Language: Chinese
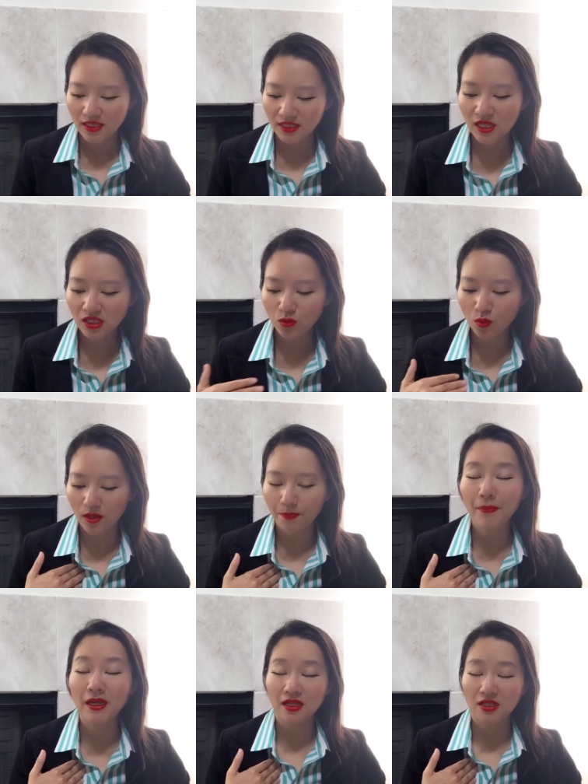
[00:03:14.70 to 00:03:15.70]
这个是
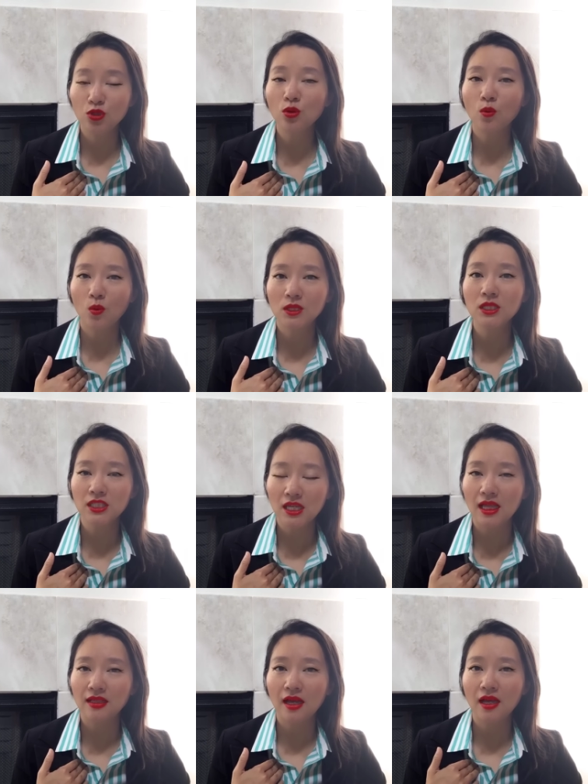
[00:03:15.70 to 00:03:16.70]
我本人做过试
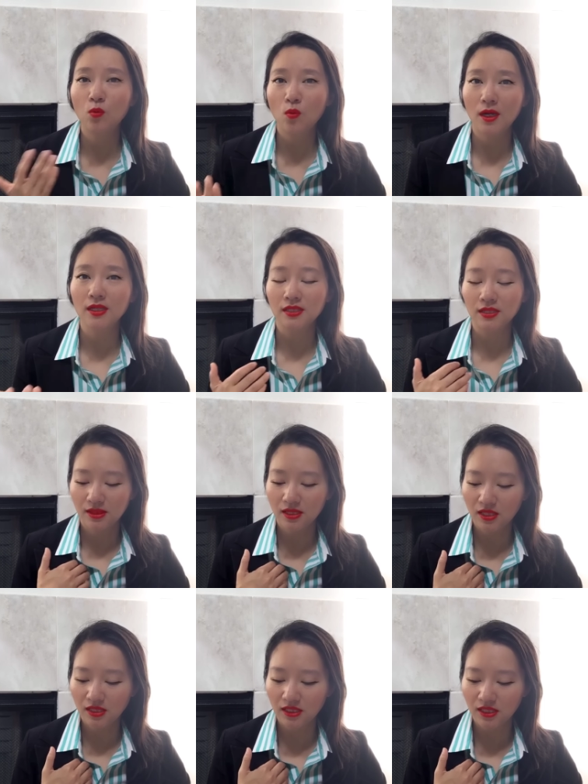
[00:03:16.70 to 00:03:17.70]
验 ，it works，
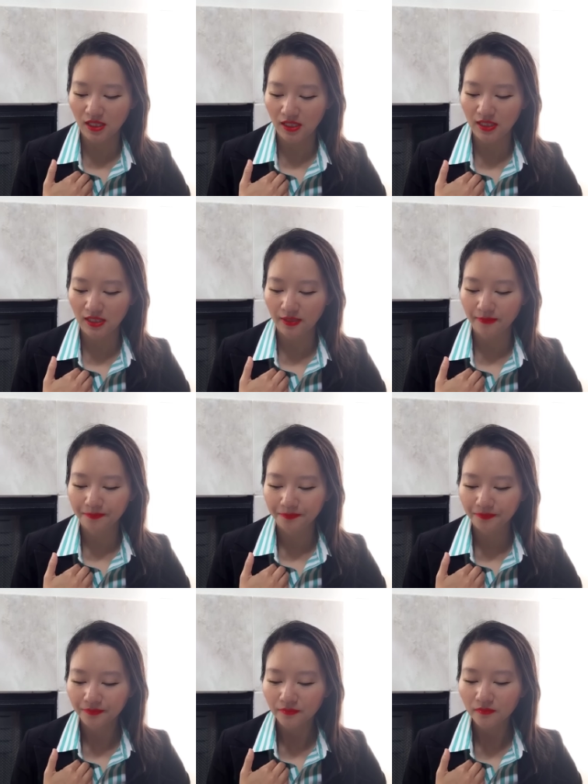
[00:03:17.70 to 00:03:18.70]
真的是可以的。
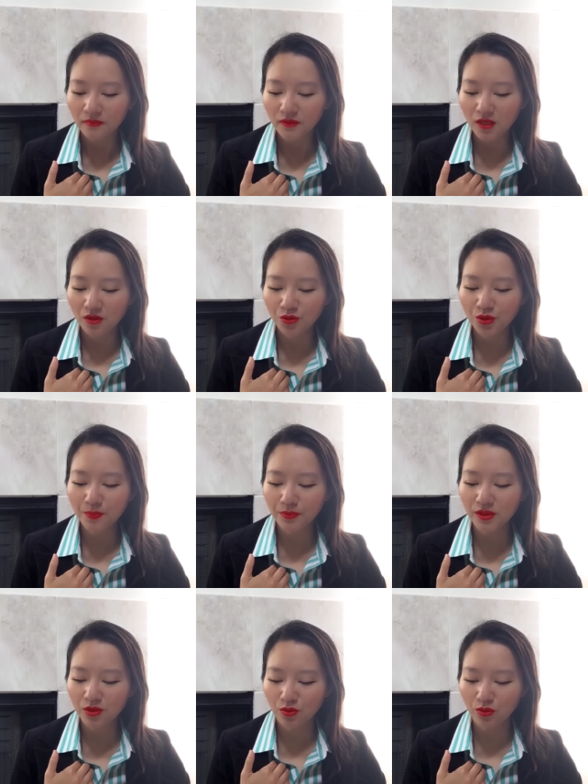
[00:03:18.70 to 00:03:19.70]
所以
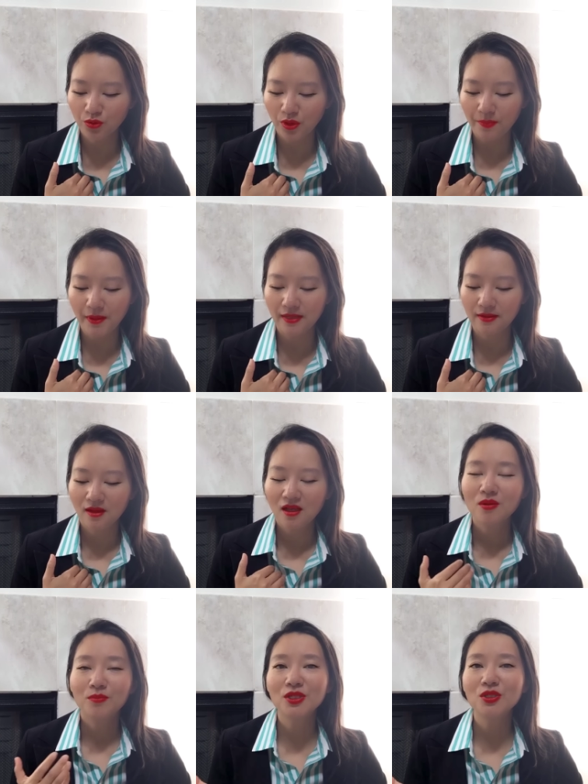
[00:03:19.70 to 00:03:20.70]
不是说随便，
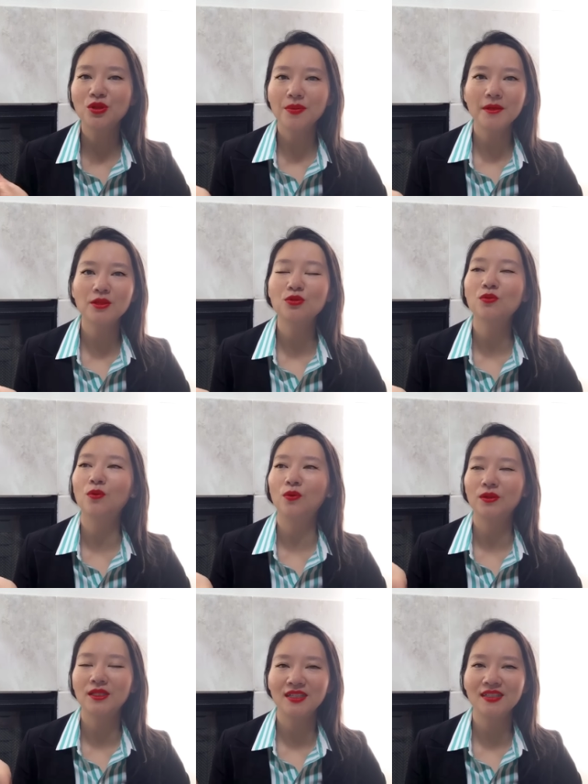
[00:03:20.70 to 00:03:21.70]
不是随便说
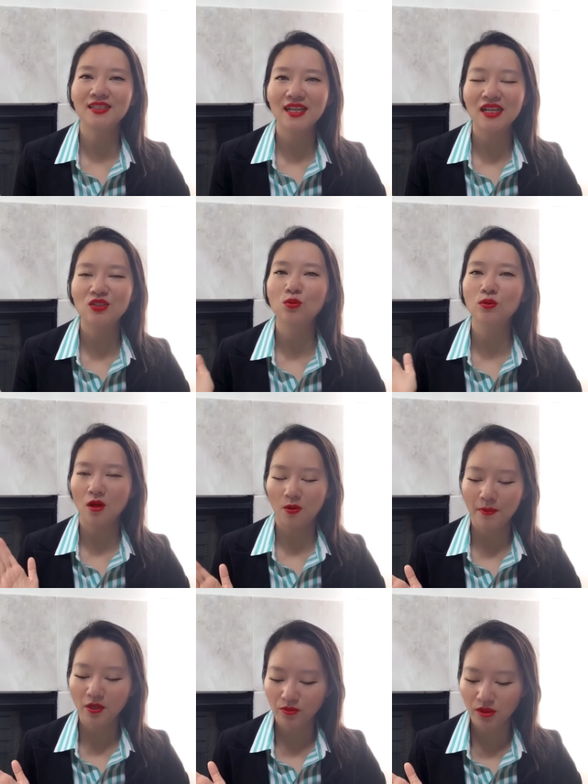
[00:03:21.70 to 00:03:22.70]
我听人家说然
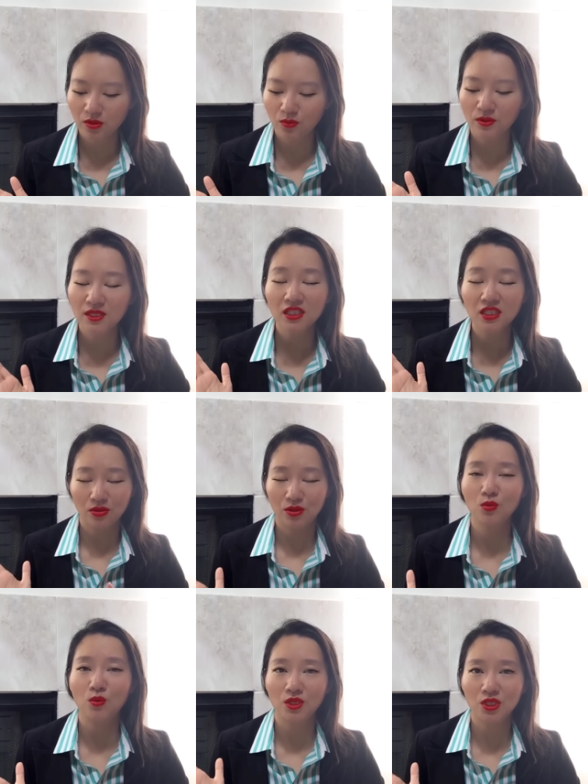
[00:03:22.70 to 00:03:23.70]
后没有试过，这些都
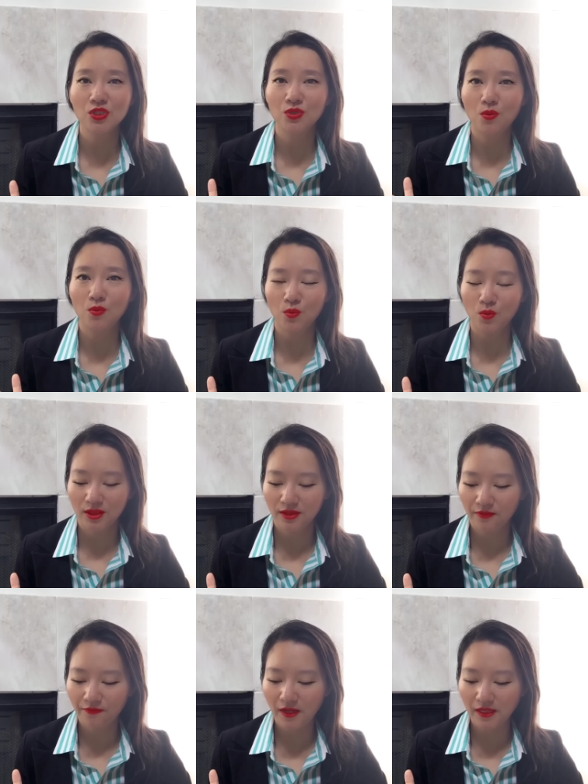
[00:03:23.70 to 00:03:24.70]
是我试用过
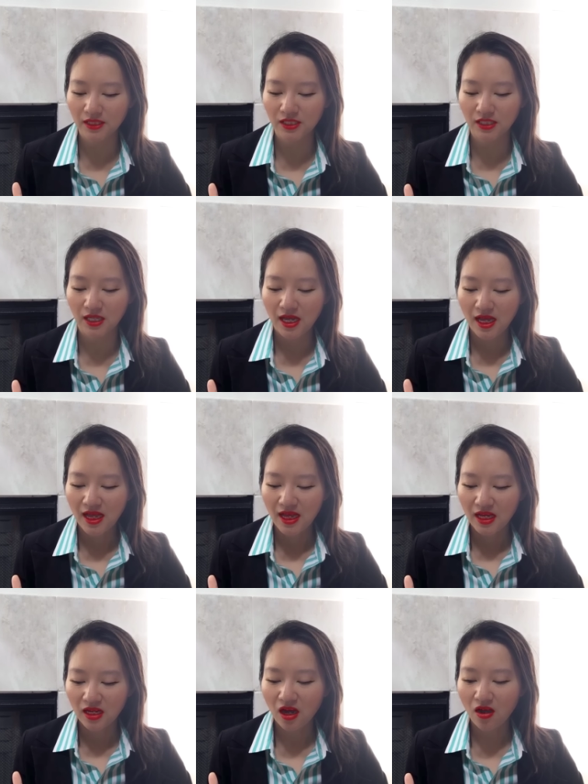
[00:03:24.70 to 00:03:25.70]
的方式。
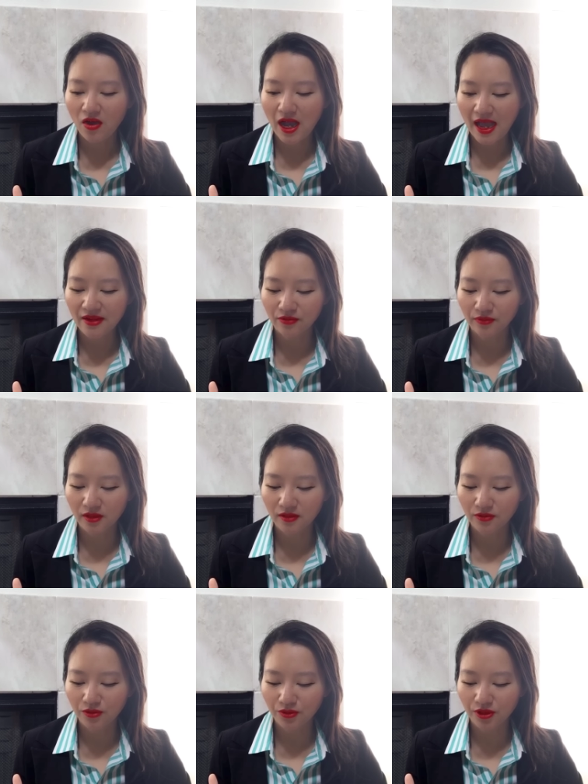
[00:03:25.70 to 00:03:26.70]
然后还有
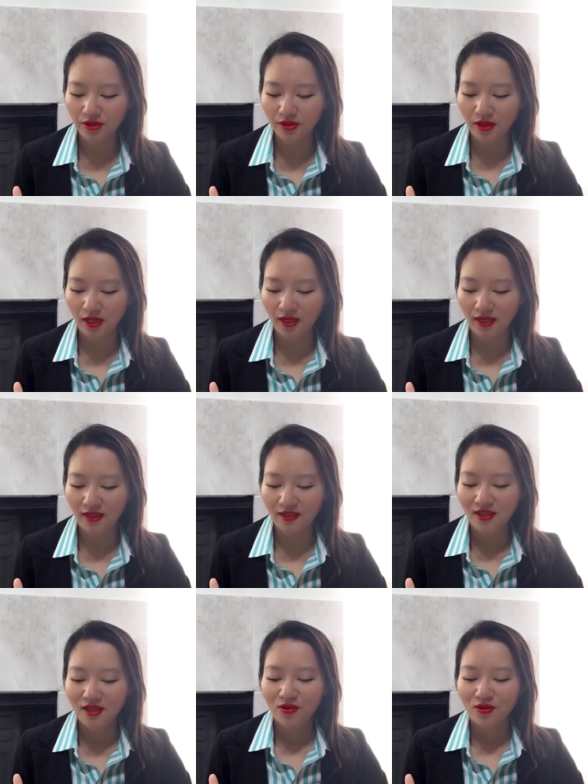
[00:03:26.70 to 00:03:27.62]
呢就是呃